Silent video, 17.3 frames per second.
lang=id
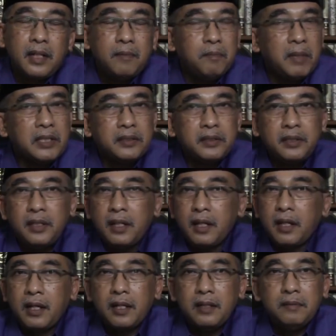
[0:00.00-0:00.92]
dan
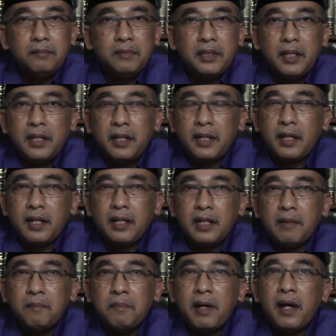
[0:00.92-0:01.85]
pasti akan
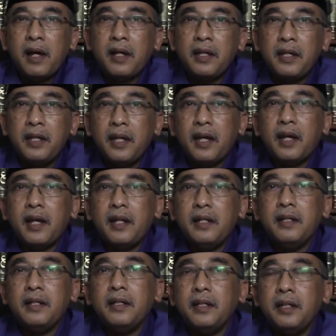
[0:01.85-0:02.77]
menjadikan
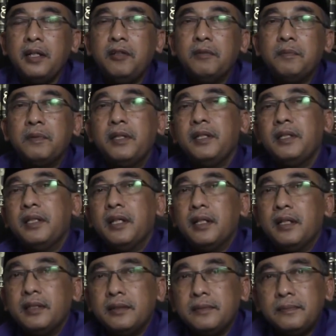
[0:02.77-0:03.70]
kebahagiaan hidup
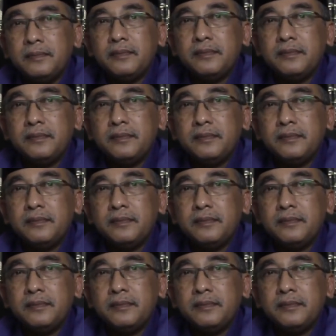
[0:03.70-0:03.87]
kita.